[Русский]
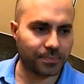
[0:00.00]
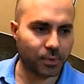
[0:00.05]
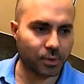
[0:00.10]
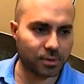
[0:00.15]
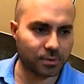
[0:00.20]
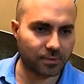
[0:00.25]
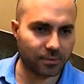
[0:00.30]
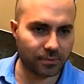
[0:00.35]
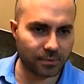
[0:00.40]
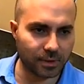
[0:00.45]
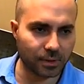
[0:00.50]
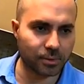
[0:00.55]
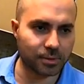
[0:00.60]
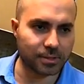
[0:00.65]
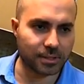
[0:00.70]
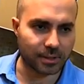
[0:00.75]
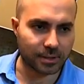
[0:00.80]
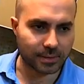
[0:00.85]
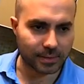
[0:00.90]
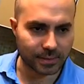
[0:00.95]
То есть
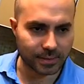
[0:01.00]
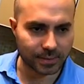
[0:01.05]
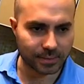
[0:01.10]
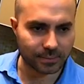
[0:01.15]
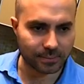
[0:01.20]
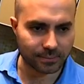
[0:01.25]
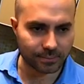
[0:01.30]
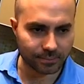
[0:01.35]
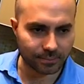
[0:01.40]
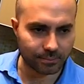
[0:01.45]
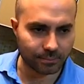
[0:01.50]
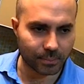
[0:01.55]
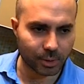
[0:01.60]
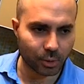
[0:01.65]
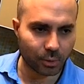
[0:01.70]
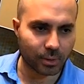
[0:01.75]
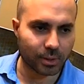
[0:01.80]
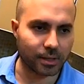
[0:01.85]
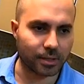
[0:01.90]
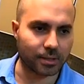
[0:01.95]
вирусы
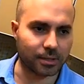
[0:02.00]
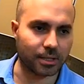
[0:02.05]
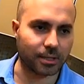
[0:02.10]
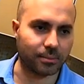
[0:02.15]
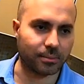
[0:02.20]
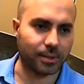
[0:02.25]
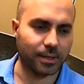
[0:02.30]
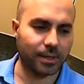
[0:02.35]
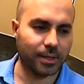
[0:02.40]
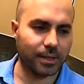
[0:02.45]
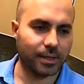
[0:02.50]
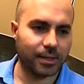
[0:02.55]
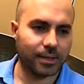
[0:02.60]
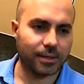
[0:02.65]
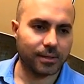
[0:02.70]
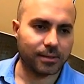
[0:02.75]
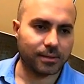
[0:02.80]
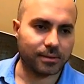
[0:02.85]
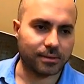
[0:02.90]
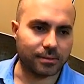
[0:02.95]
много их там
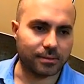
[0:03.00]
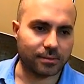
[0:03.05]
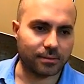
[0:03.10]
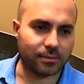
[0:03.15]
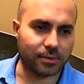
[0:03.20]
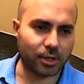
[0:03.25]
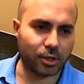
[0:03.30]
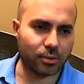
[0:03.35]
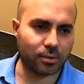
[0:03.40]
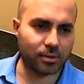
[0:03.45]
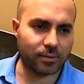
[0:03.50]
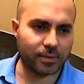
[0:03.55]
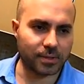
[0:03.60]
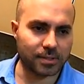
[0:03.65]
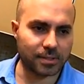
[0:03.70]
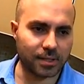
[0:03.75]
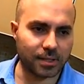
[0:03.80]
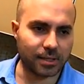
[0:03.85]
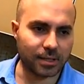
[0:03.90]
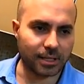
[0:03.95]
э, в районе
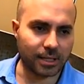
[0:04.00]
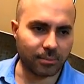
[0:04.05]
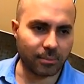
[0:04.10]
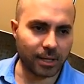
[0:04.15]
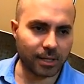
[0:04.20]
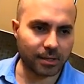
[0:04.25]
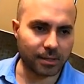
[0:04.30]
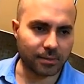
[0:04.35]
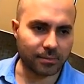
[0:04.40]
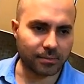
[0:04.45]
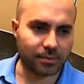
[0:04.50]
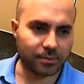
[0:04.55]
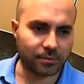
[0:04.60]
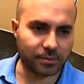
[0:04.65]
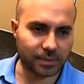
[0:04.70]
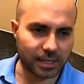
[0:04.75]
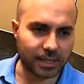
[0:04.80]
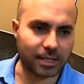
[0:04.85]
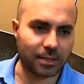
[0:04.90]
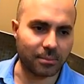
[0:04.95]
20 нанометров,
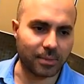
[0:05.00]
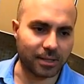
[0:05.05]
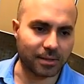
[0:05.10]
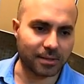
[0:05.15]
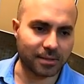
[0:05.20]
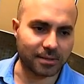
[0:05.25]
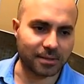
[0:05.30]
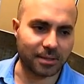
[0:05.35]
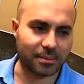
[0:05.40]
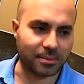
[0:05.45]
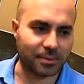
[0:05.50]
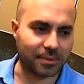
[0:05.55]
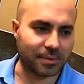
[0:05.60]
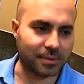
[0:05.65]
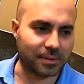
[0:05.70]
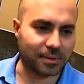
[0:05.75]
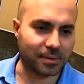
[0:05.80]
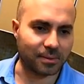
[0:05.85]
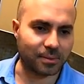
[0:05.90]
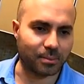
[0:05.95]
в нанометрах там
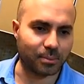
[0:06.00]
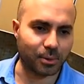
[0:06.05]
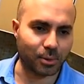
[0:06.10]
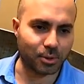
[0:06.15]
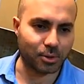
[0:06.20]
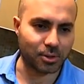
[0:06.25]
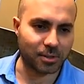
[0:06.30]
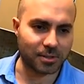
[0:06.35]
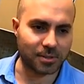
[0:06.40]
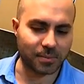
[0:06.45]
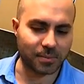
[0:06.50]
это проще